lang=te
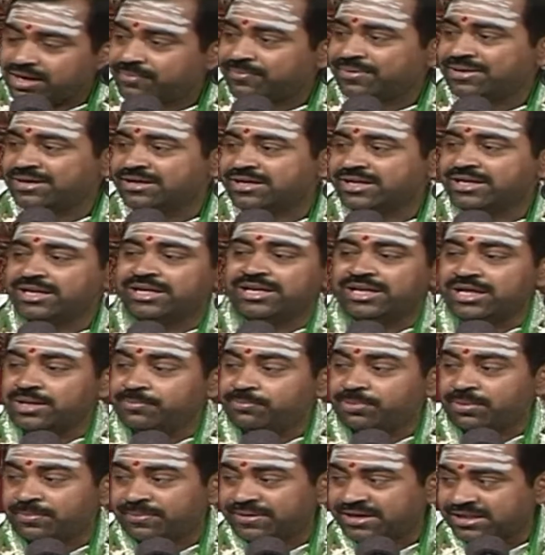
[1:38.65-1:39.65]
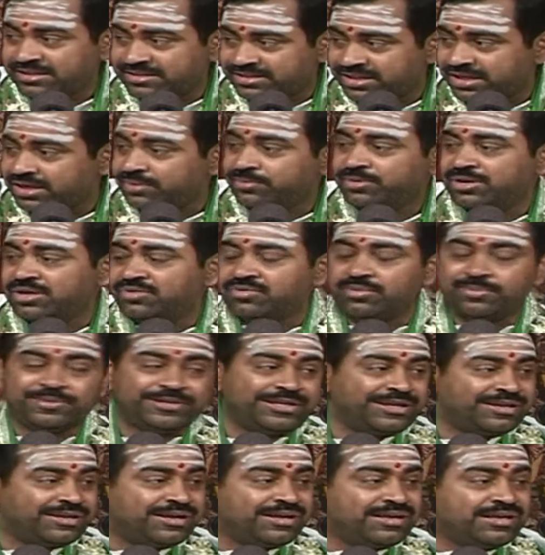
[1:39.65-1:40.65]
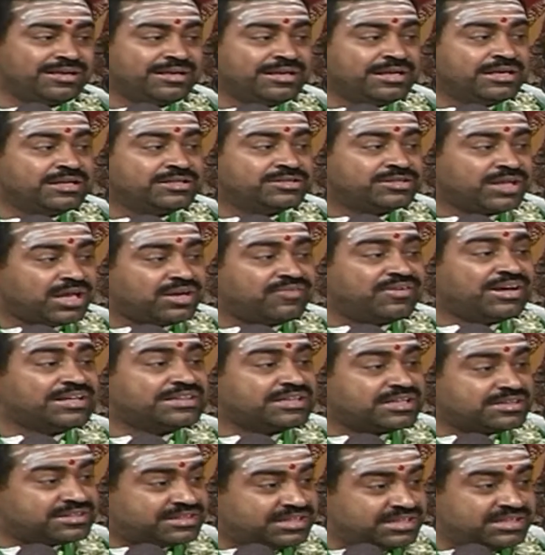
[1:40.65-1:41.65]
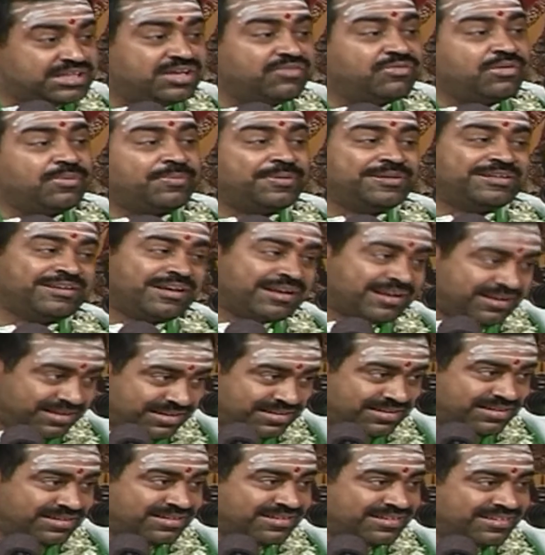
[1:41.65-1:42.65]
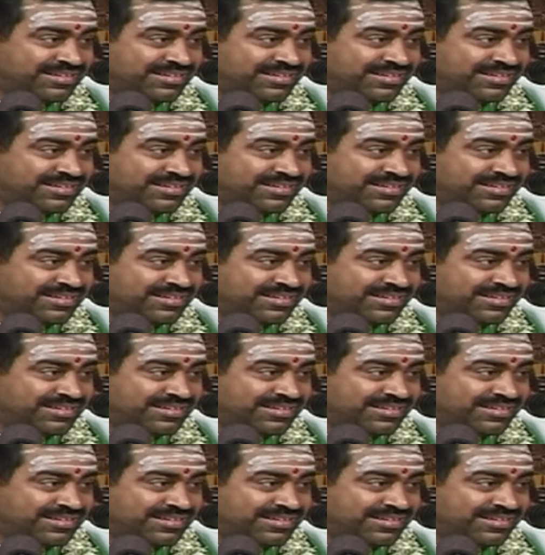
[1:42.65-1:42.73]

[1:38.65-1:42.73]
ఇలా మనకు నిర్ణయింపబడ్డ దినముల విభజన తర్వాత తిథి విభజన